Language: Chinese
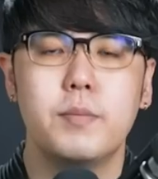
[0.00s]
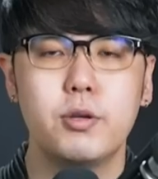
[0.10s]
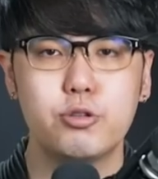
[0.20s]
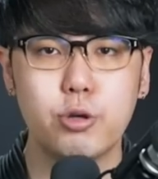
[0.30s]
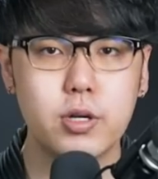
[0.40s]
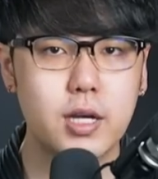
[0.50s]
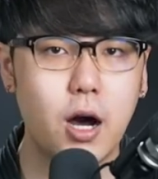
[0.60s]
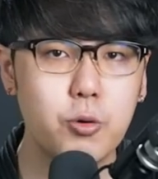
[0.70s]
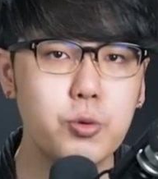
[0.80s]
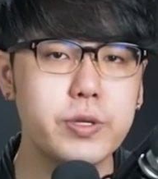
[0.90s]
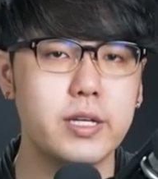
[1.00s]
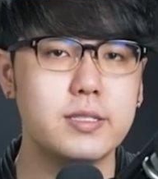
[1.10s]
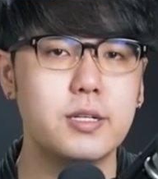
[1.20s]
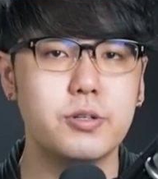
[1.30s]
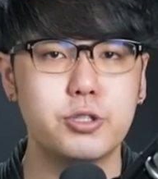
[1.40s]
譬如说，考古
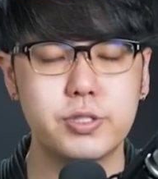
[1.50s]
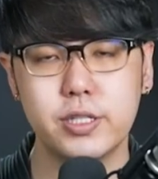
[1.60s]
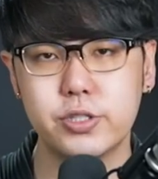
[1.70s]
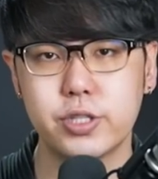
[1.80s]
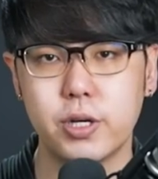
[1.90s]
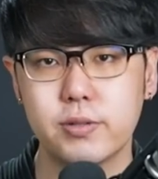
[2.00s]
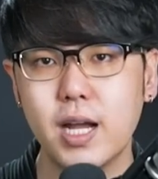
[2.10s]
研究就证实哦，